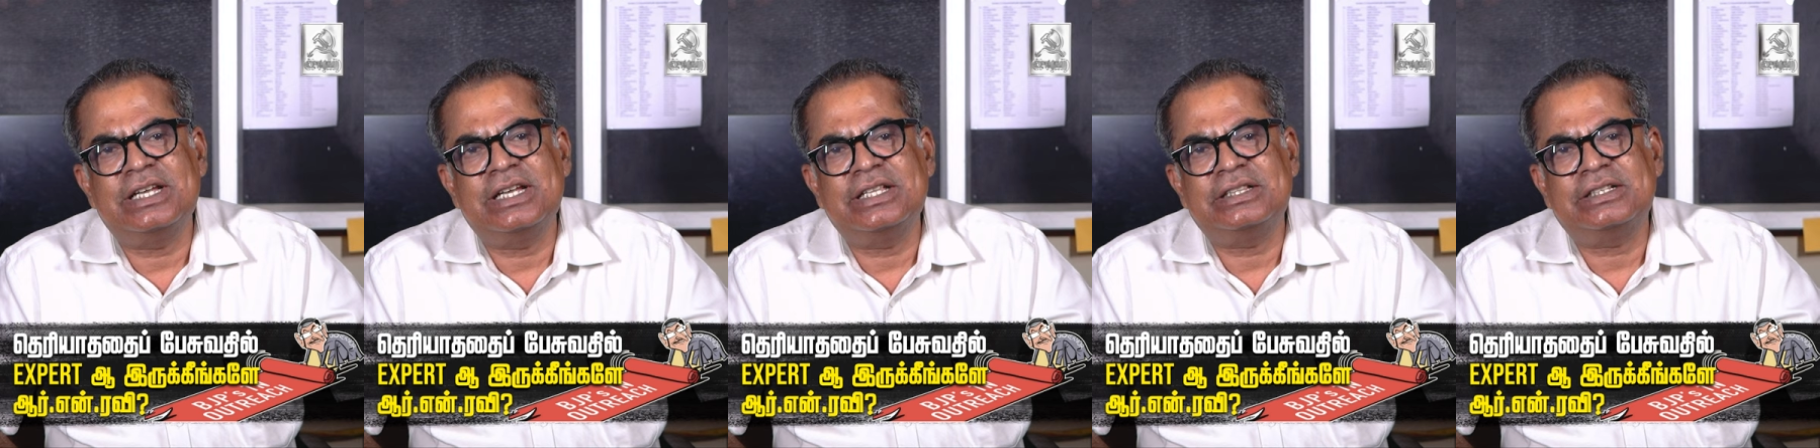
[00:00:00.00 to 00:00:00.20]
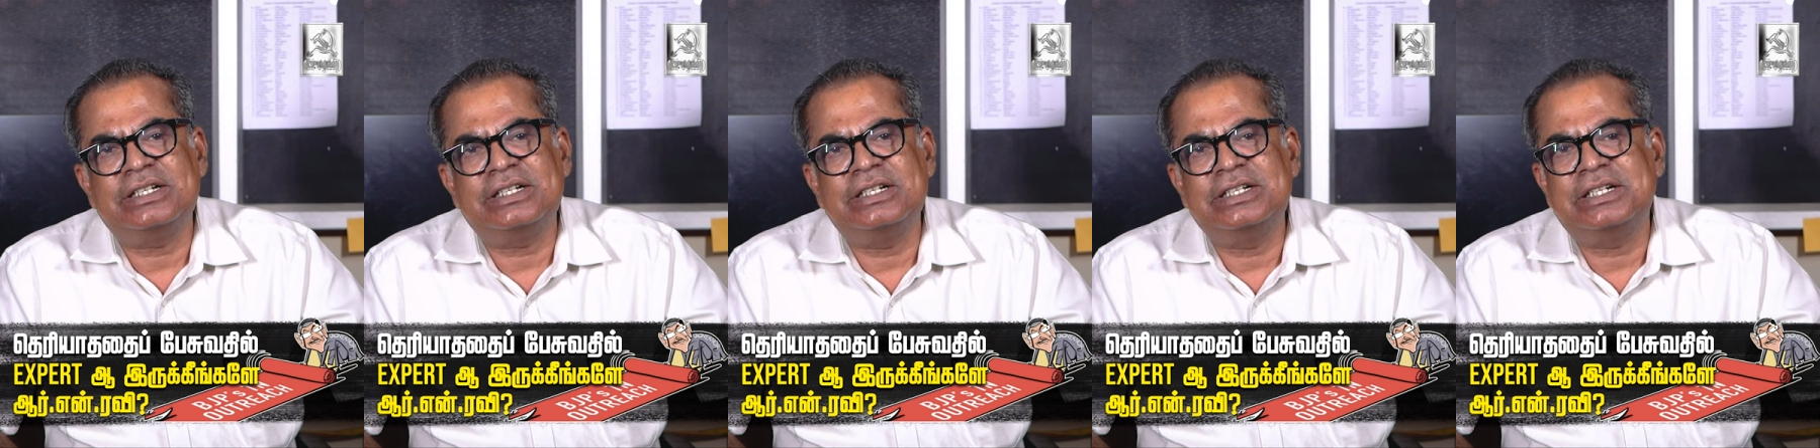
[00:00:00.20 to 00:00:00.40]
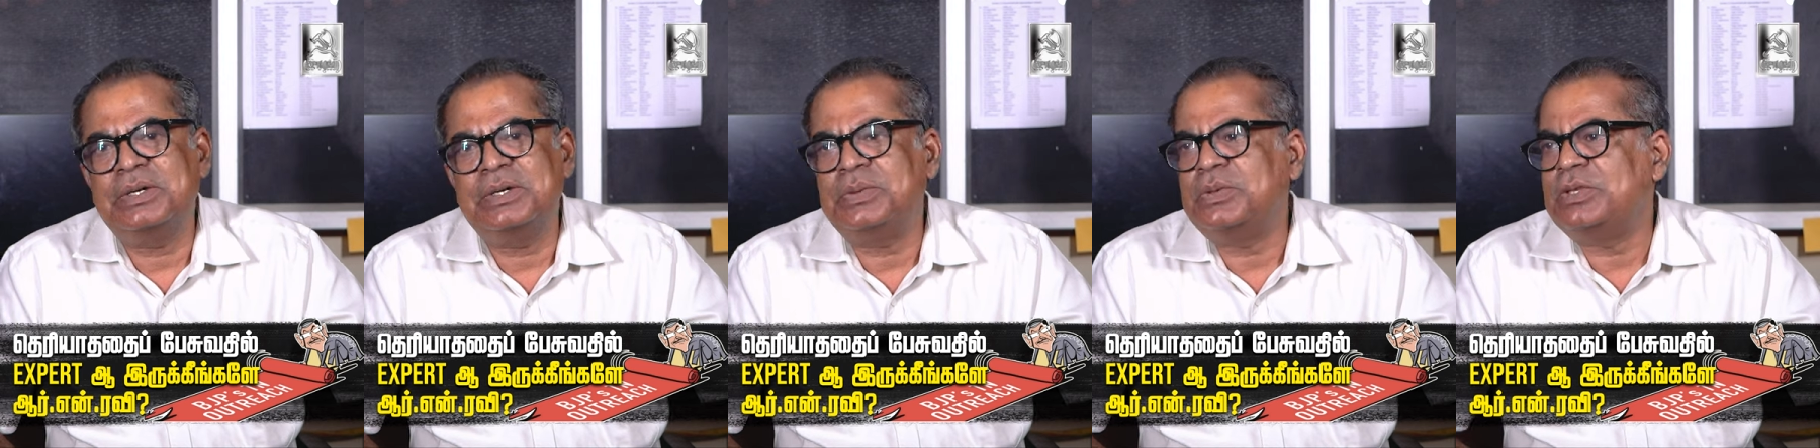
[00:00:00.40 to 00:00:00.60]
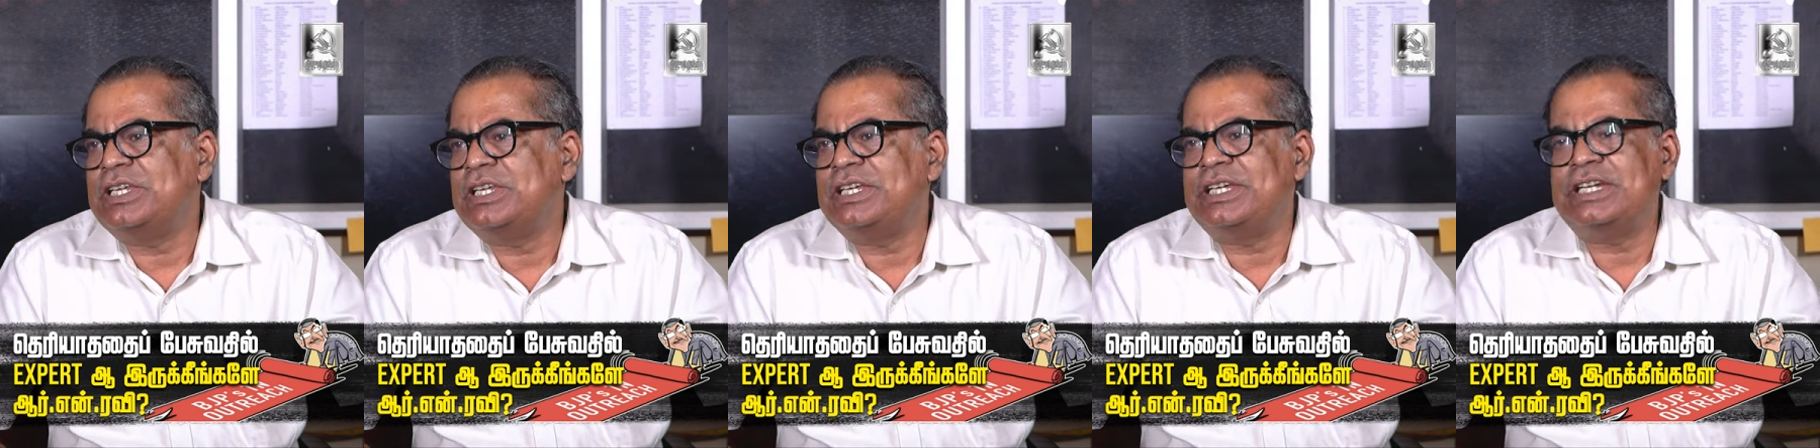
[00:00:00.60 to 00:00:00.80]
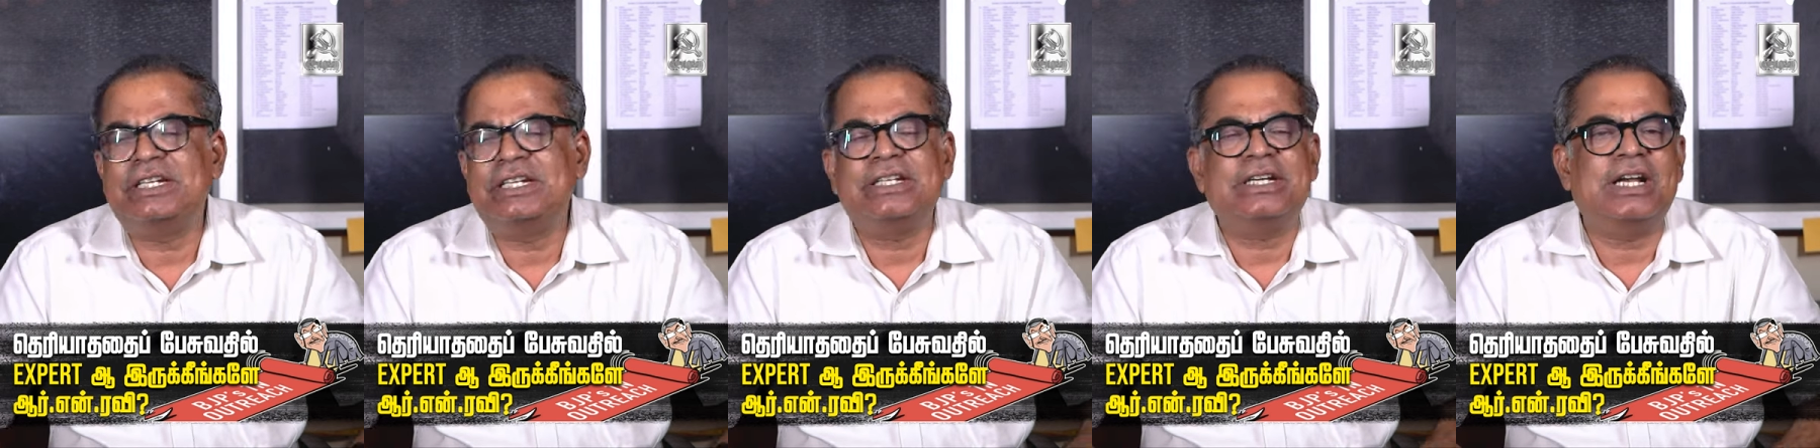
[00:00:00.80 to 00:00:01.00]
சேர்த்து
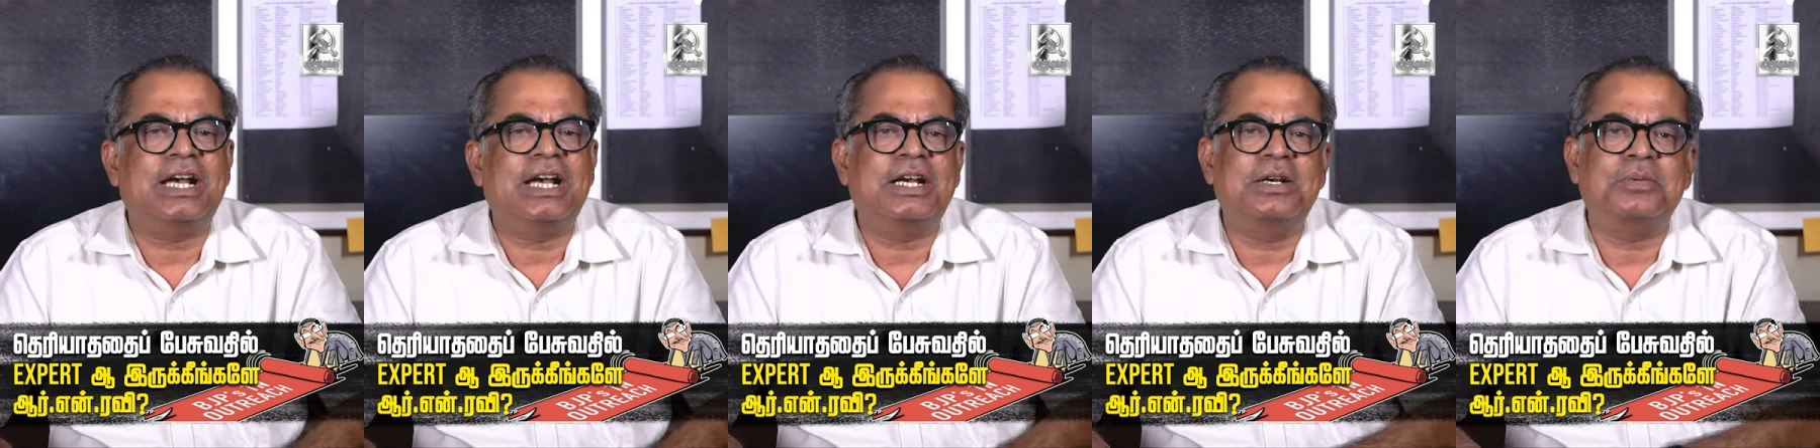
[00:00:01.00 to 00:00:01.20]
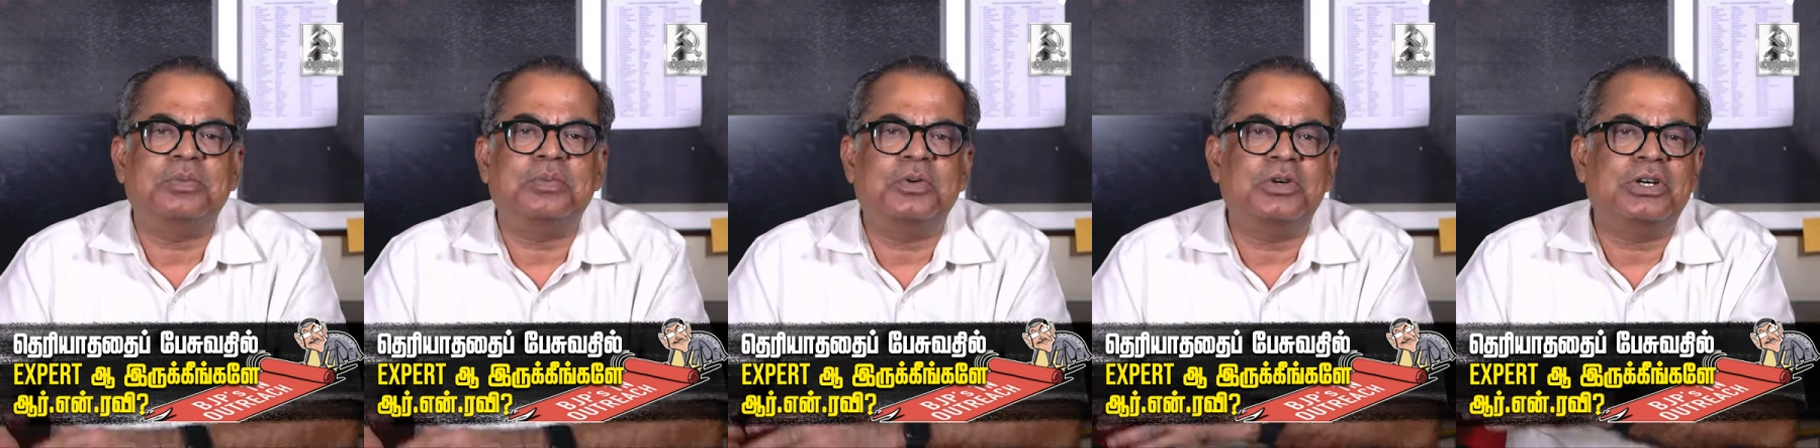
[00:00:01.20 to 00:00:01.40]
இடஒதுக்கீட்டுக்காக